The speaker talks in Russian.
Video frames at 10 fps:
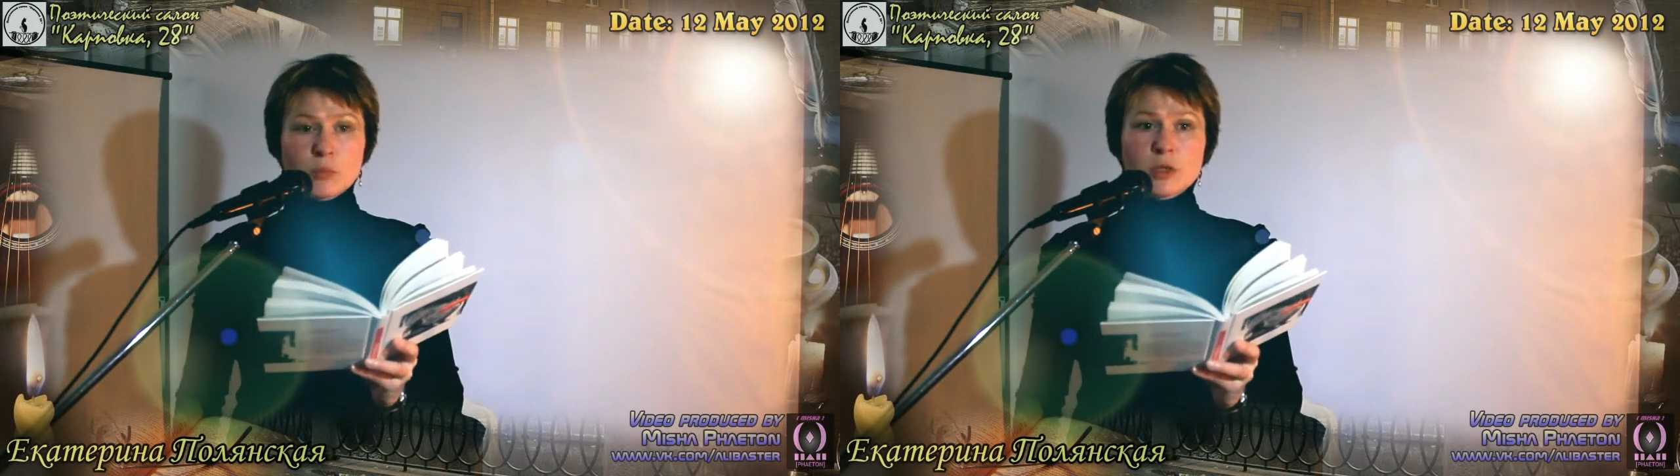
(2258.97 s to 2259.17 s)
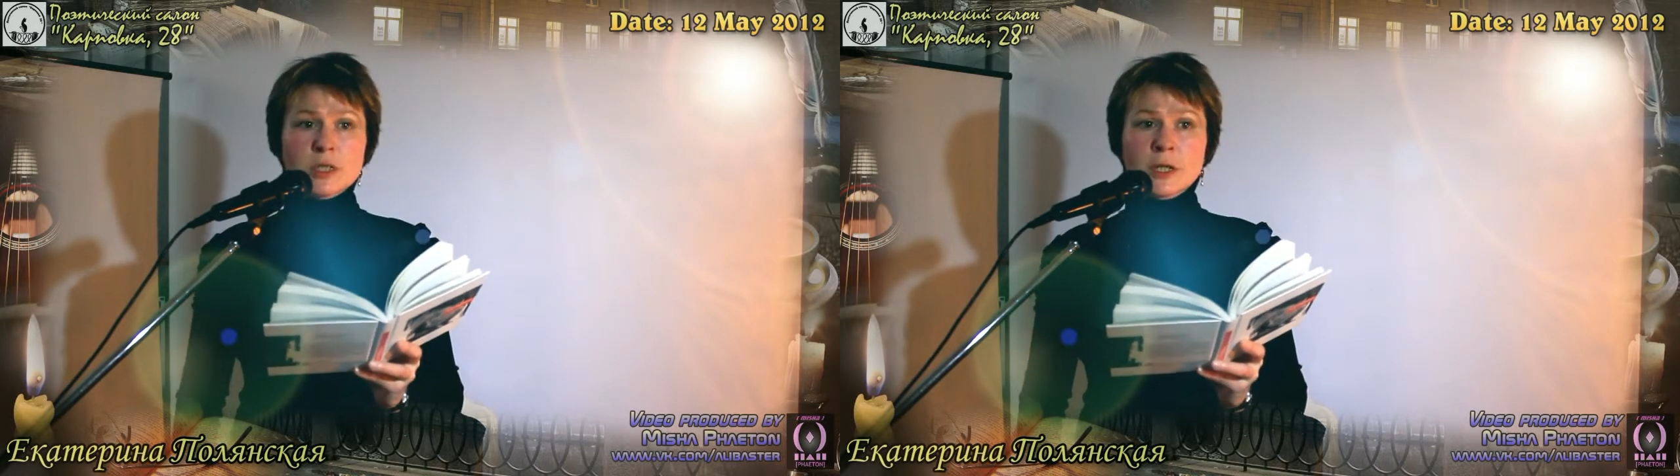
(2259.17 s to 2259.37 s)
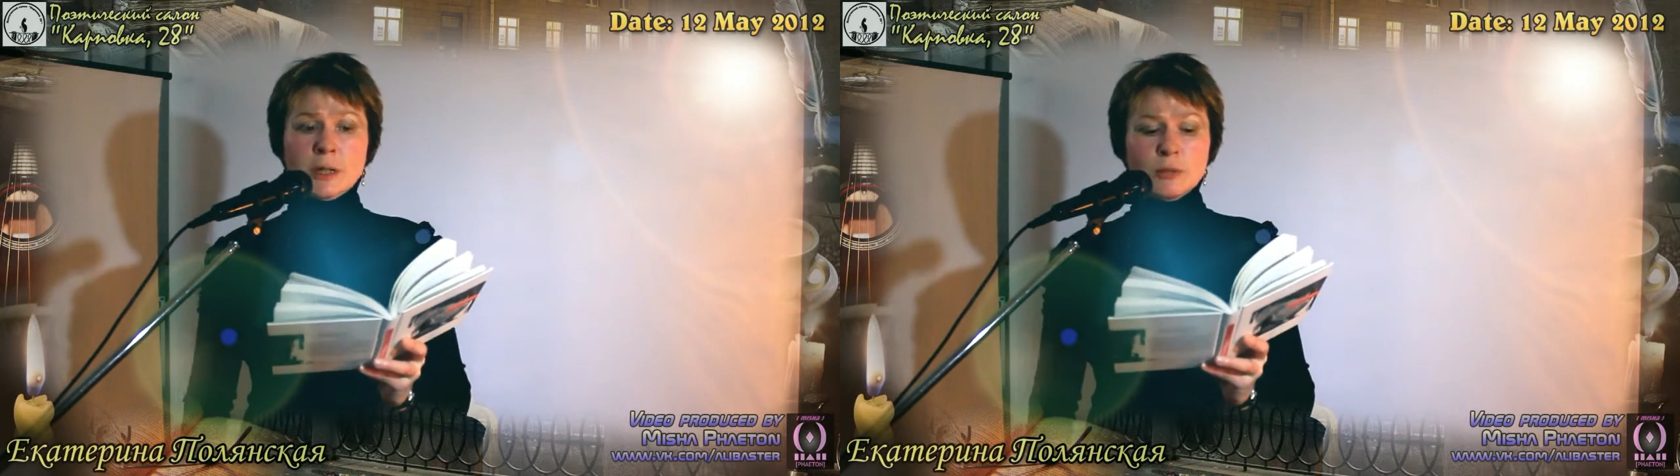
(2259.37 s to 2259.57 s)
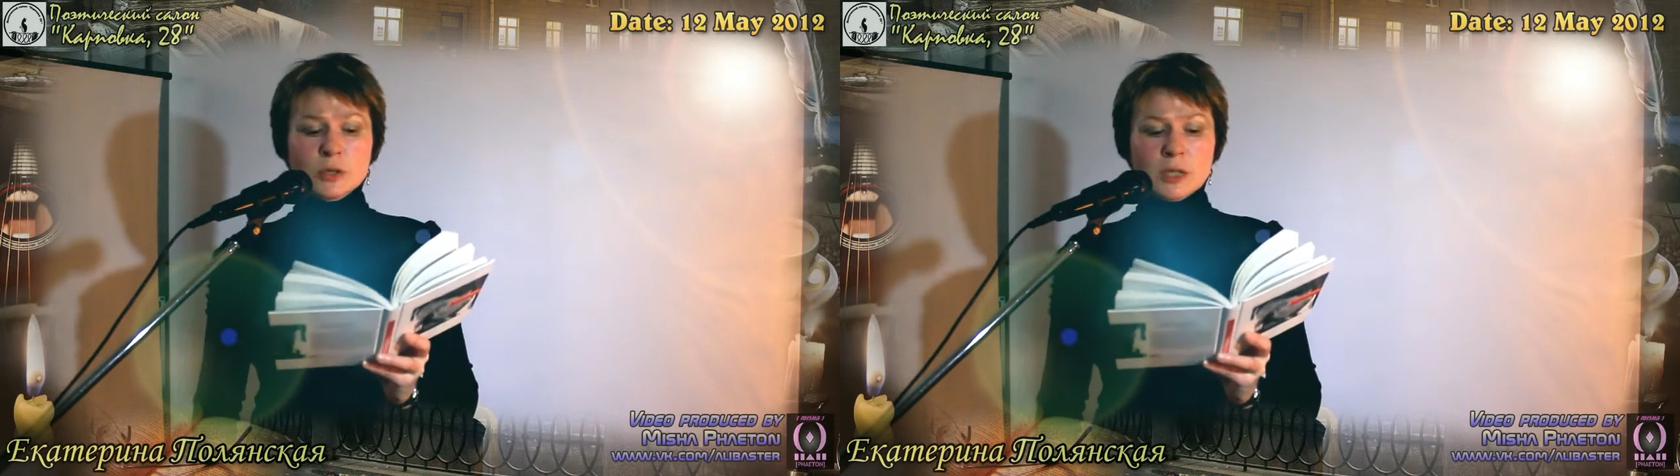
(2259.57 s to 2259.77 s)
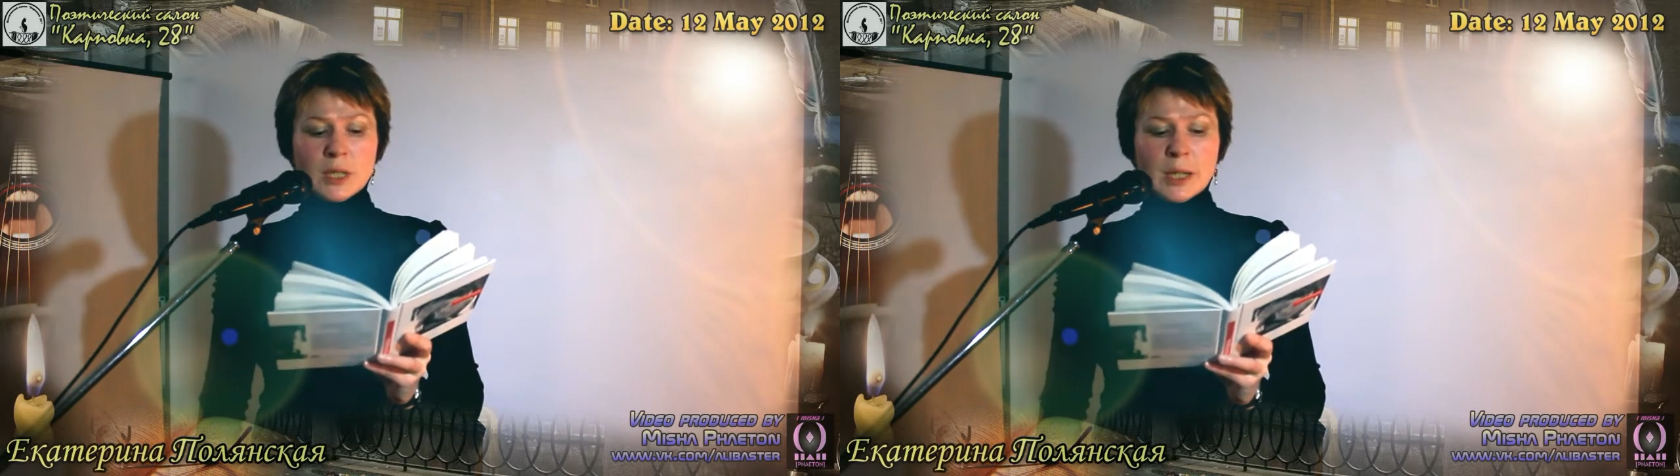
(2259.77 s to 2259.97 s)
После
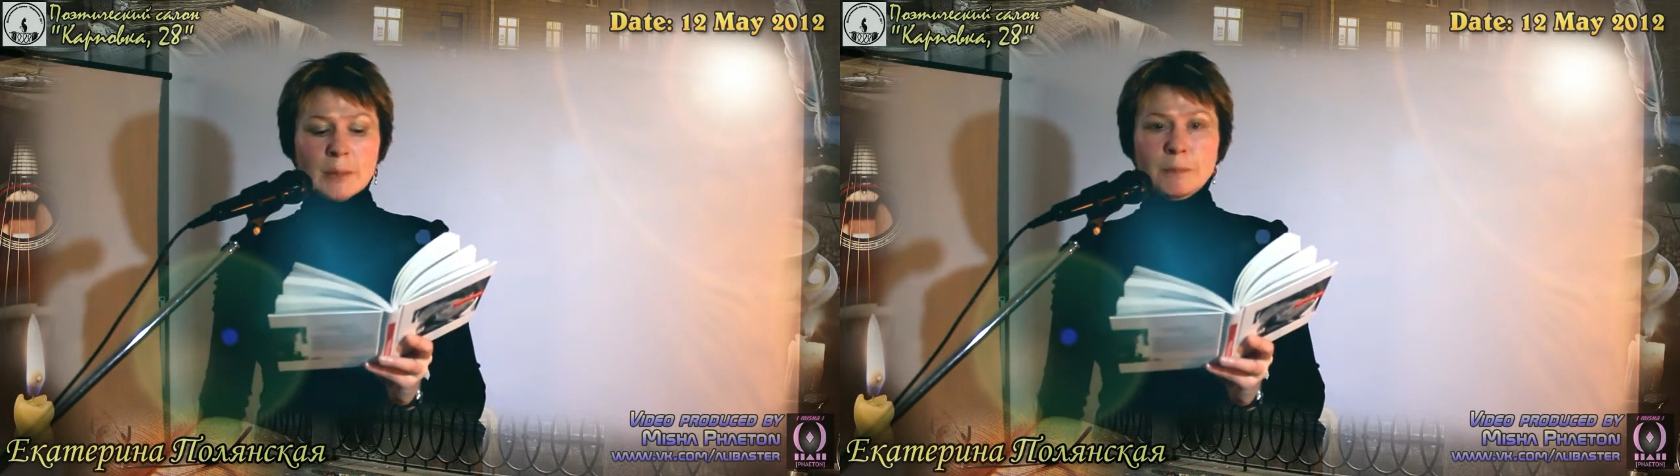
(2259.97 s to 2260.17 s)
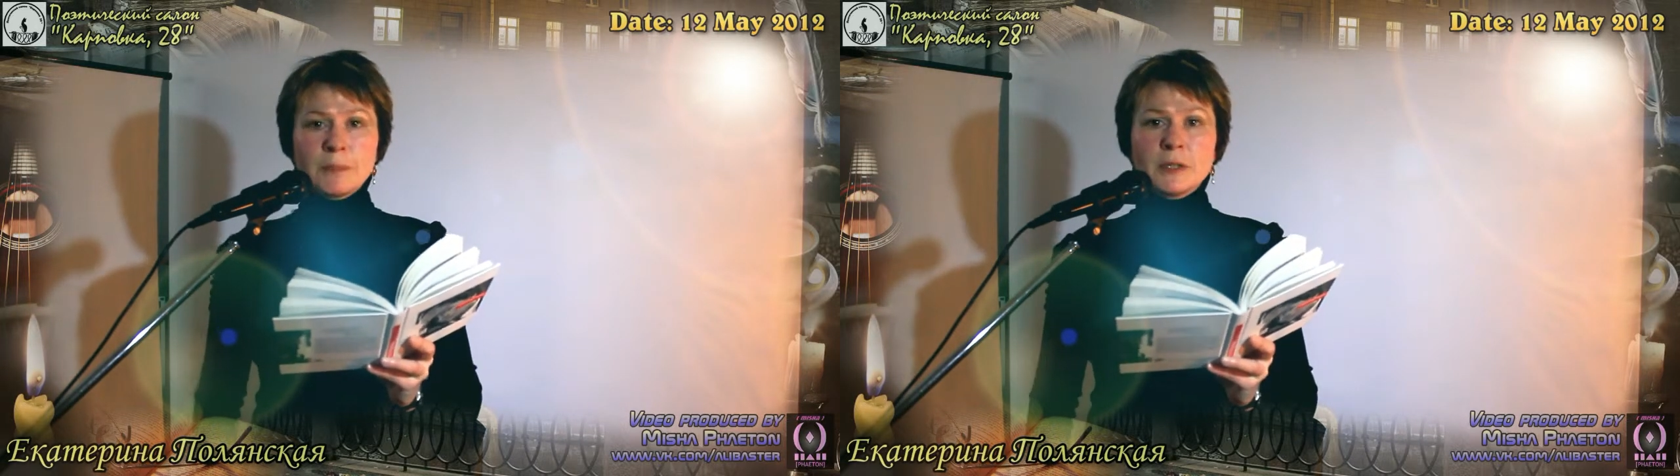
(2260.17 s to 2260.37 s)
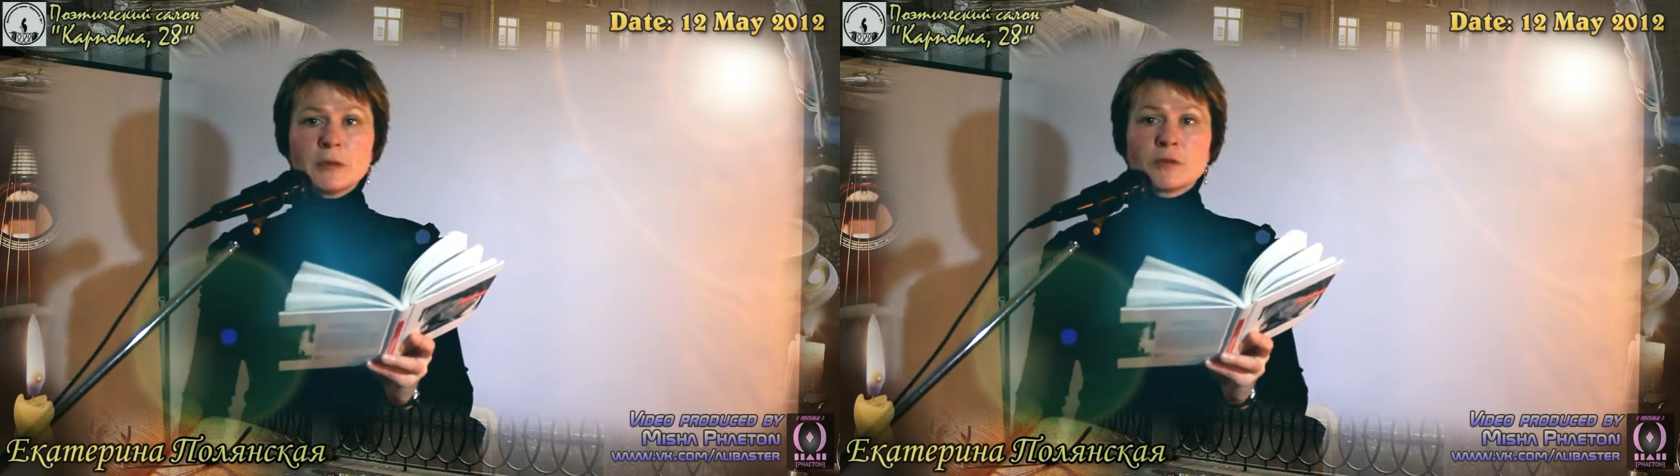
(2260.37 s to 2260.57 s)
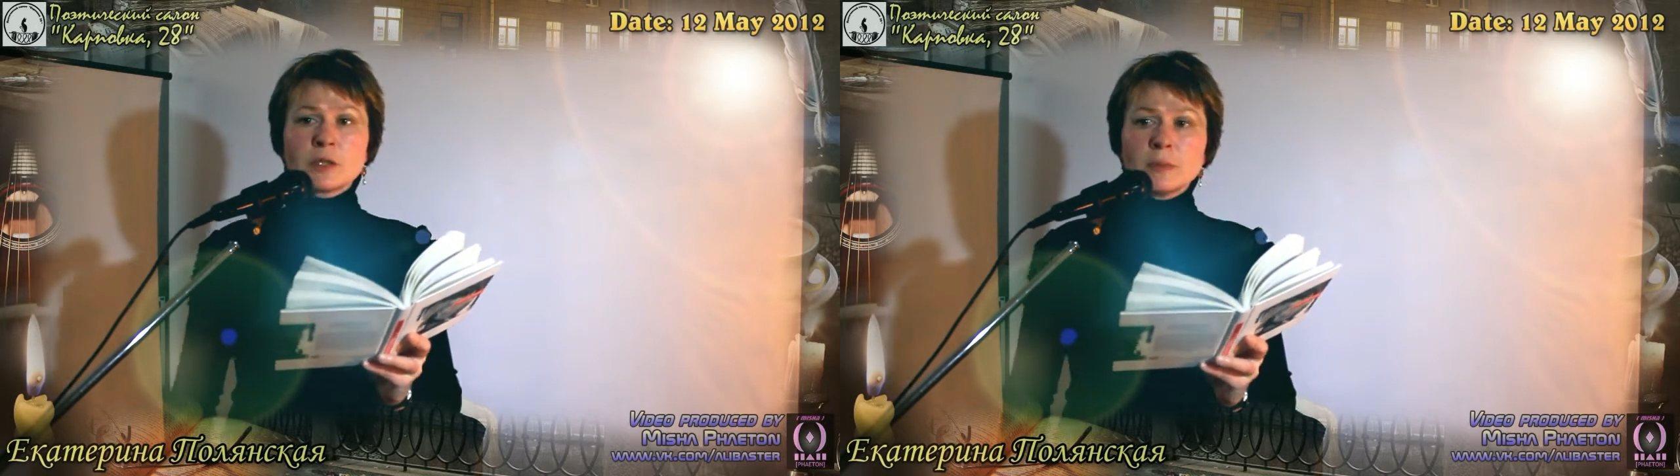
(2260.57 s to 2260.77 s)
работы пил